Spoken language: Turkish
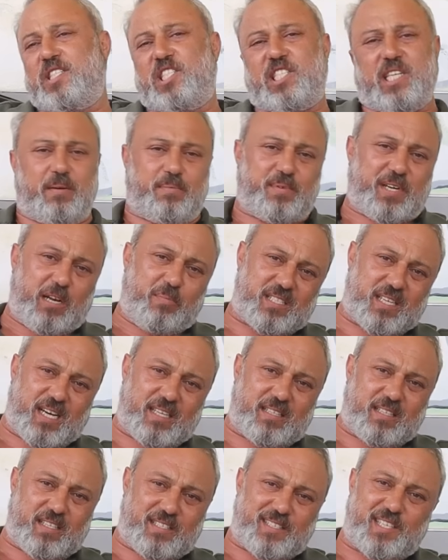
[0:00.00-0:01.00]
Cebrail
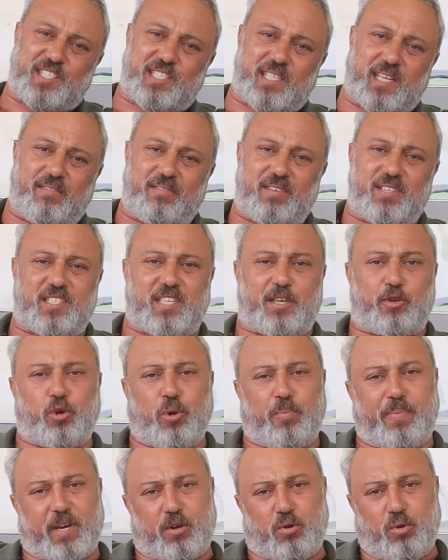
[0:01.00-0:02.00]
zaten sizin evinizde
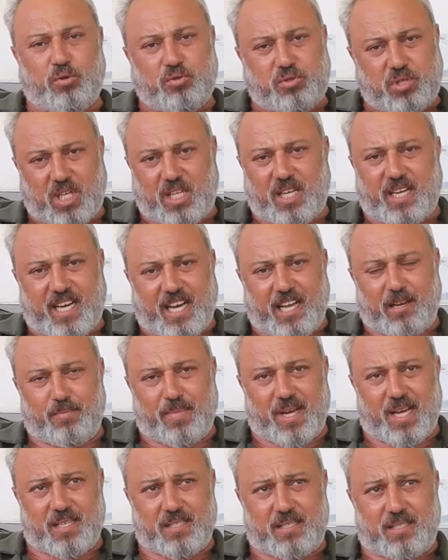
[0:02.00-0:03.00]
köpek olsa da
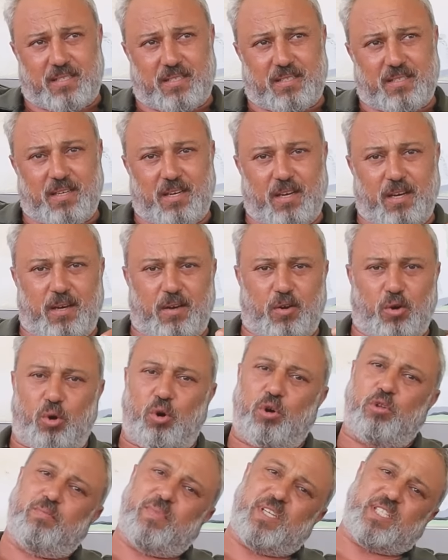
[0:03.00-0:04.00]
gelmez,
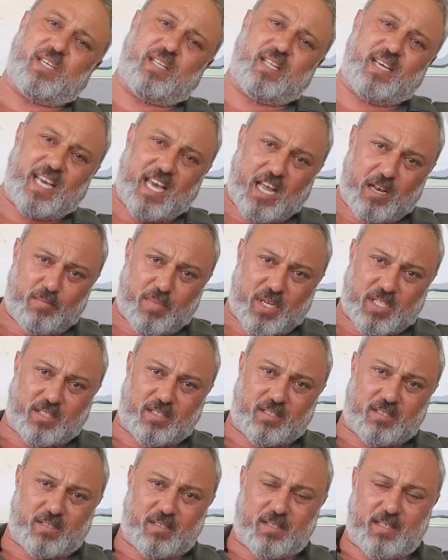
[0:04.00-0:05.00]
olmasa da gelmez.
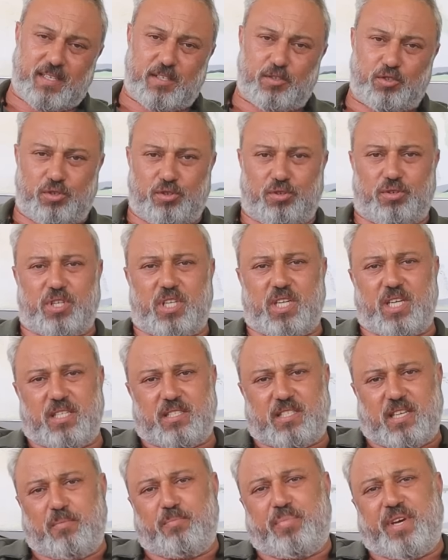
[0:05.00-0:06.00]
Çünkü niye?
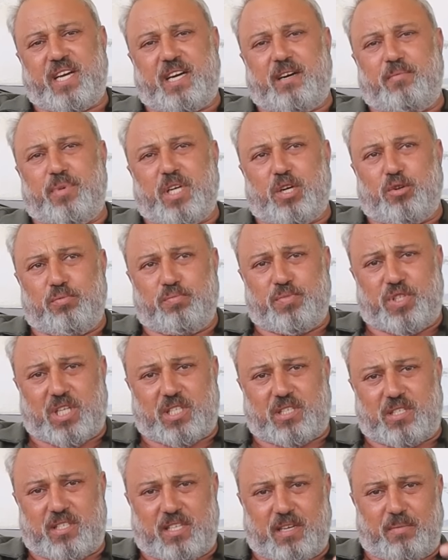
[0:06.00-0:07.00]
Sen peygamber
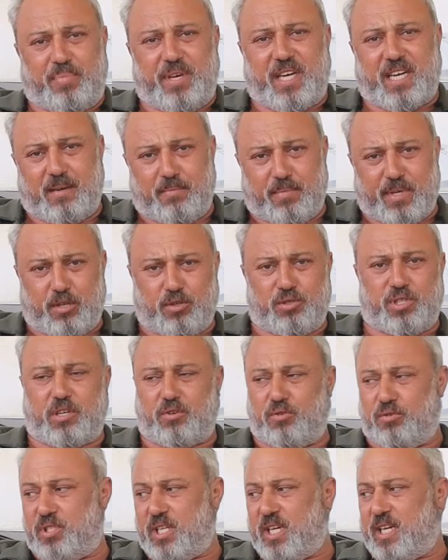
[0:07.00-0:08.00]
olmayacaksın. Sen peygamber
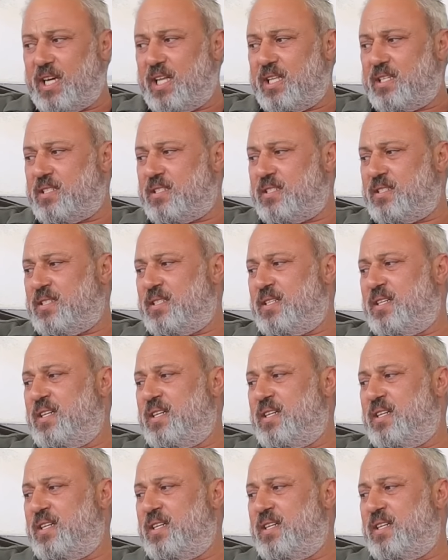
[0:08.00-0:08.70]
olacak olsan gelir.